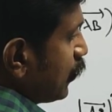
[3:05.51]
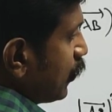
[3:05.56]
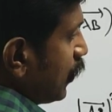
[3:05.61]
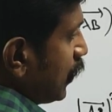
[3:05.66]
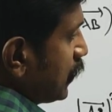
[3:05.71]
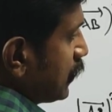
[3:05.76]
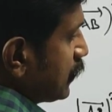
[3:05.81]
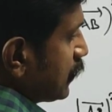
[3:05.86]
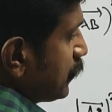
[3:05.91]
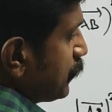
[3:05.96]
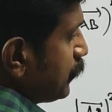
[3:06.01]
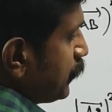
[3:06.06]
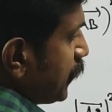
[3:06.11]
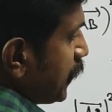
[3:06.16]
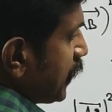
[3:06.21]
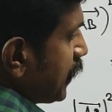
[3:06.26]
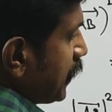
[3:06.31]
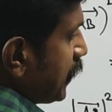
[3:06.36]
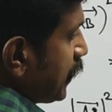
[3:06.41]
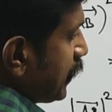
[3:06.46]
டாட்
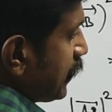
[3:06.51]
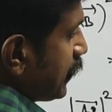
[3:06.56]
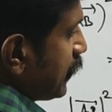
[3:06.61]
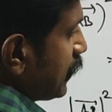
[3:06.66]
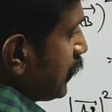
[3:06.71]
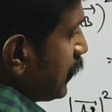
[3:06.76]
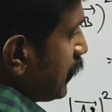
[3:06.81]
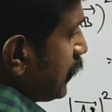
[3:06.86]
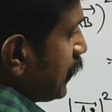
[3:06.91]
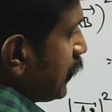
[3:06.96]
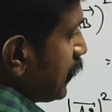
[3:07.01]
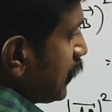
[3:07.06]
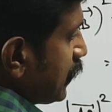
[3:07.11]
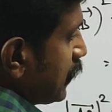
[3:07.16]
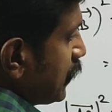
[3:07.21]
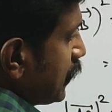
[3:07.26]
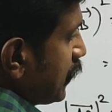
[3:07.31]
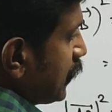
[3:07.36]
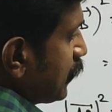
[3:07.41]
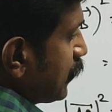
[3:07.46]
பிடி
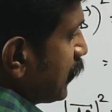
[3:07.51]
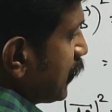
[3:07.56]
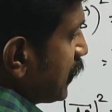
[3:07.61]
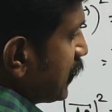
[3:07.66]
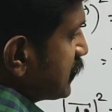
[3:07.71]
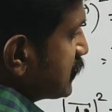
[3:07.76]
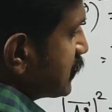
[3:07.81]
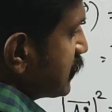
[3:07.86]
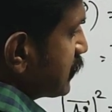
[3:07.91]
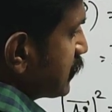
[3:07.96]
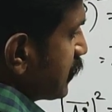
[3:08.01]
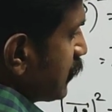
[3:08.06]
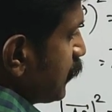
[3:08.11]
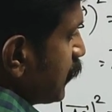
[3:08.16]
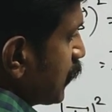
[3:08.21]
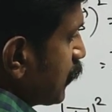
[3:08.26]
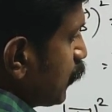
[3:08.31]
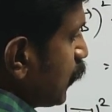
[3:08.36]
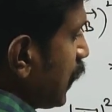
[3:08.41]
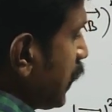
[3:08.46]
இதான் என்னுடைய ரிசல்ட்
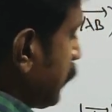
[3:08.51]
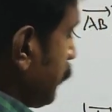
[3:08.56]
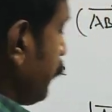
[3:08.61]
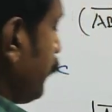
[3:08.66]
நம்பர் ஒன்